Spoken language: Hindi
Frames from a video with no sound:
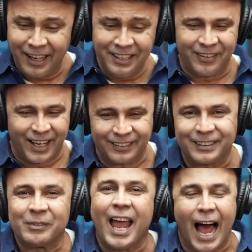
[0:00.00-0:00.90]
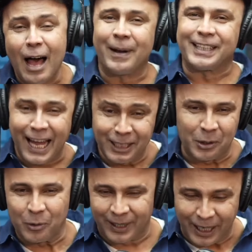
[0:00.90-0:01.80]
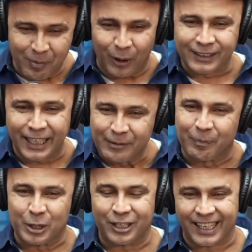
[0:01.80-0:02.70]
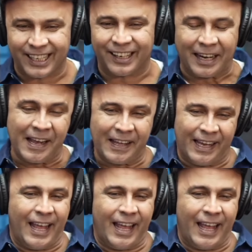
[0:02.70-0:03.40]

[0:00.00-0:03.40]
धन्यवाद आप अठारह सौ रुपए के बहुत करीब पहुंच रहे हैं